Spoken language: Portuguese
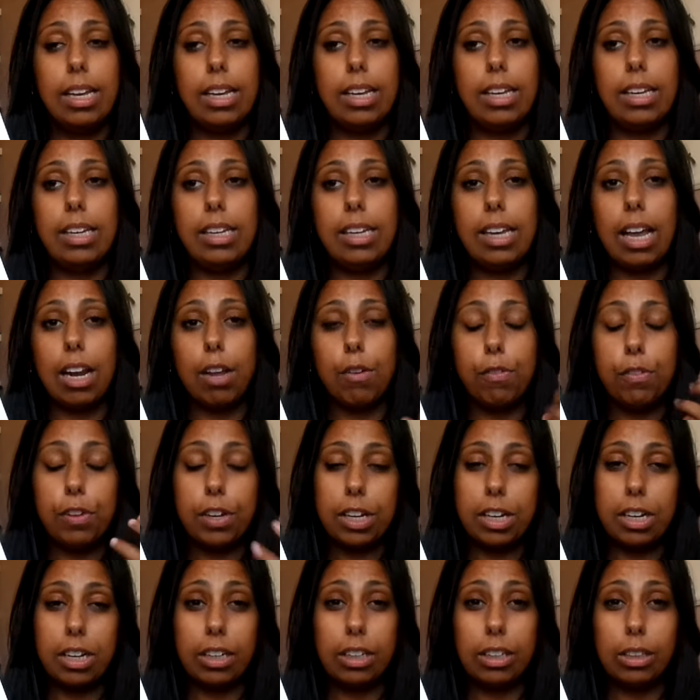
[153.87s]
e ela
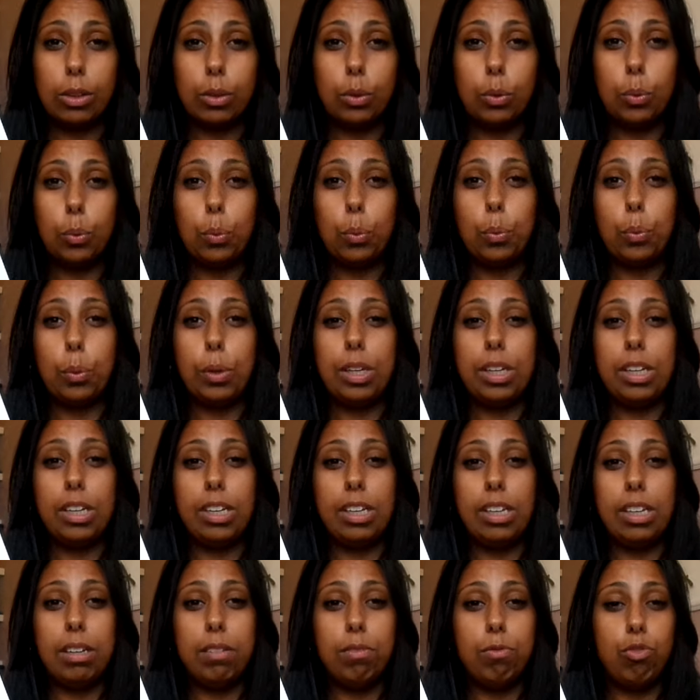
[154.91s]
ficando
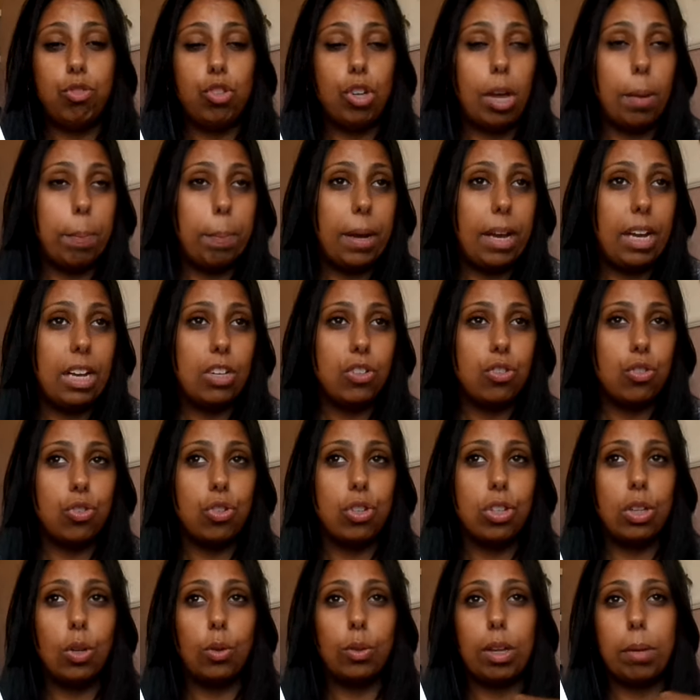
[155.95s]
e de
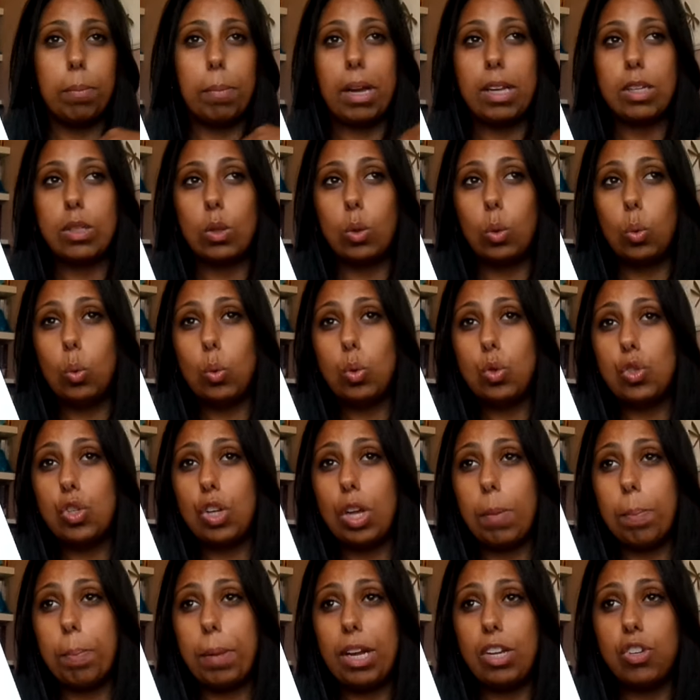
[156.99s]
repente não tem mais luz, de
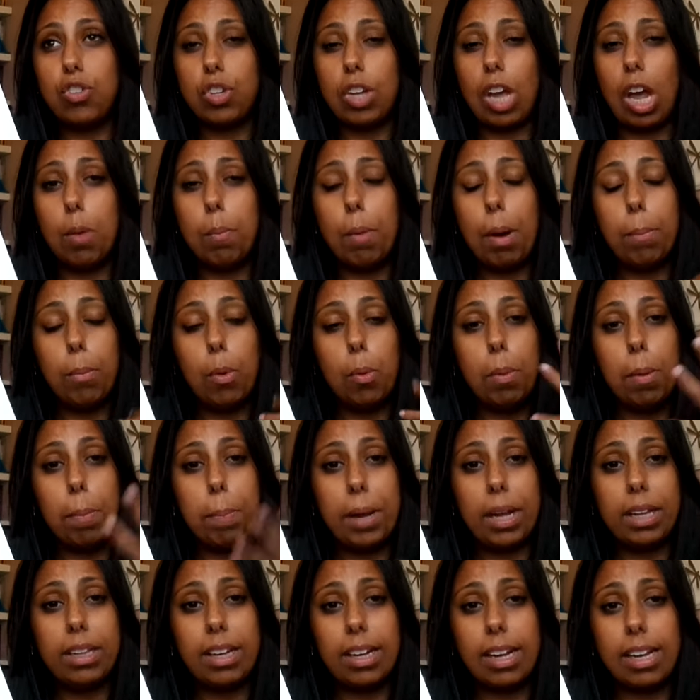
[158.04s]
repente cai uma bomba
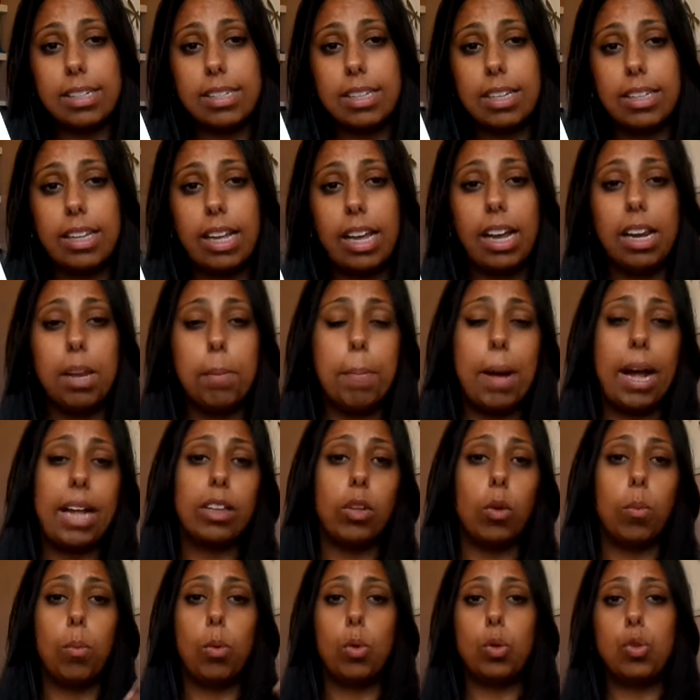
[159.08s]
perto da casa dela e
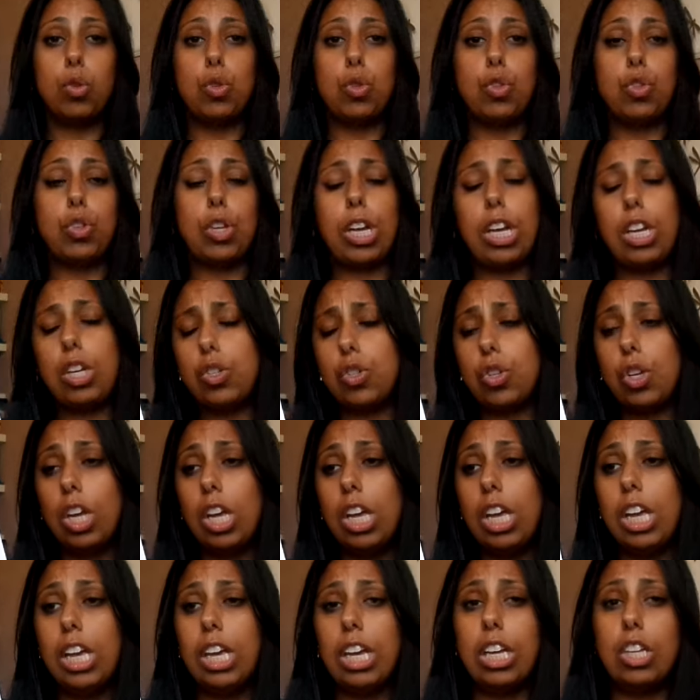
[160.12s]
mata um monte de gente
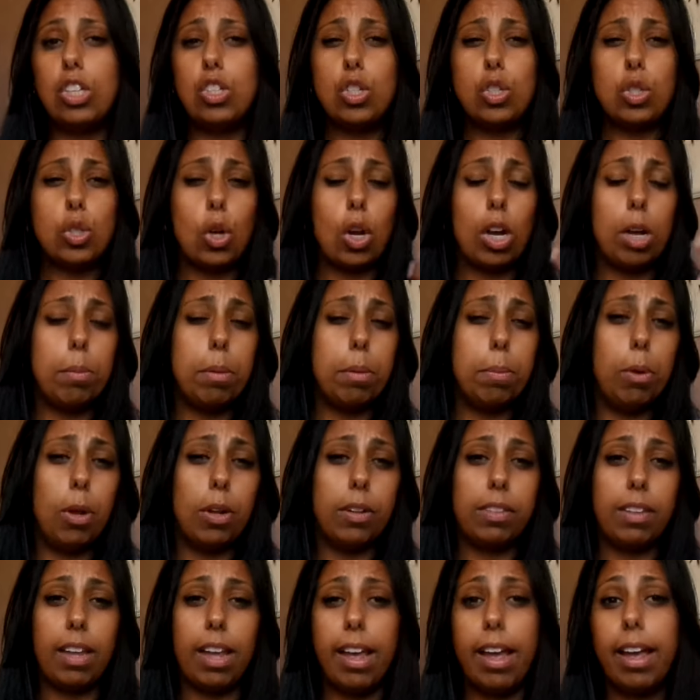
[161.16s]
e destrói a
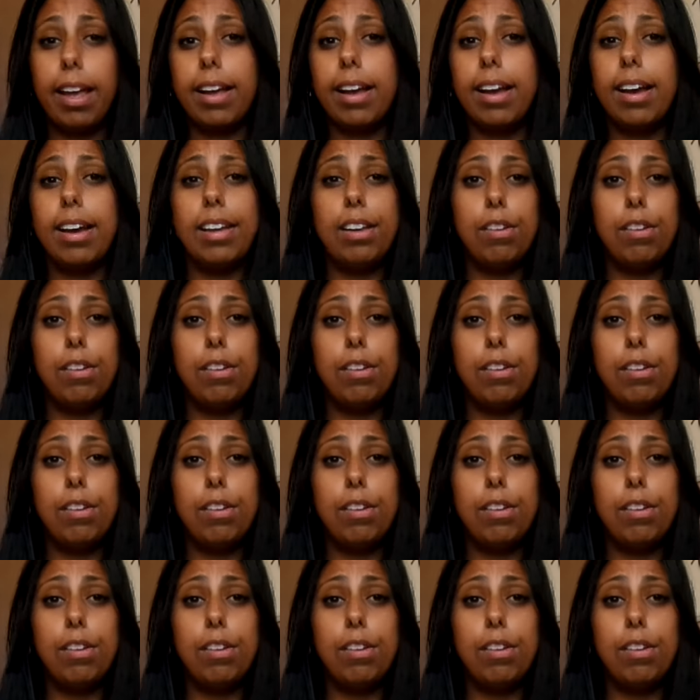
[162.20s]
biblioteca.